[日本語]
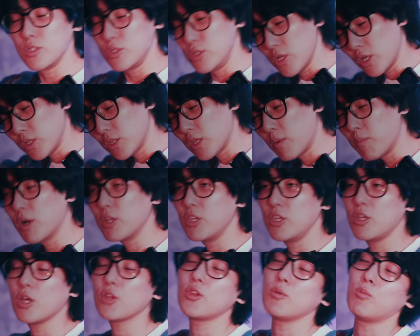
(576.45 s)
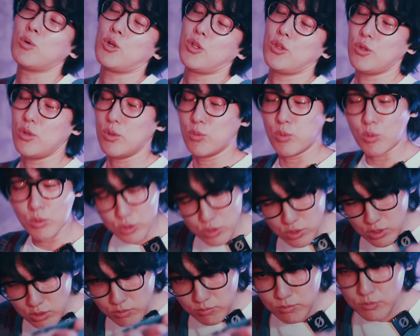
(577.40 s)
いい頭になってもらってどうで
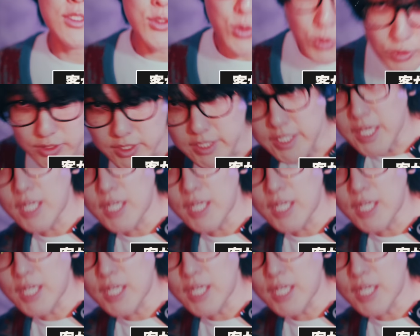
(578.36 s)
すか。そう言って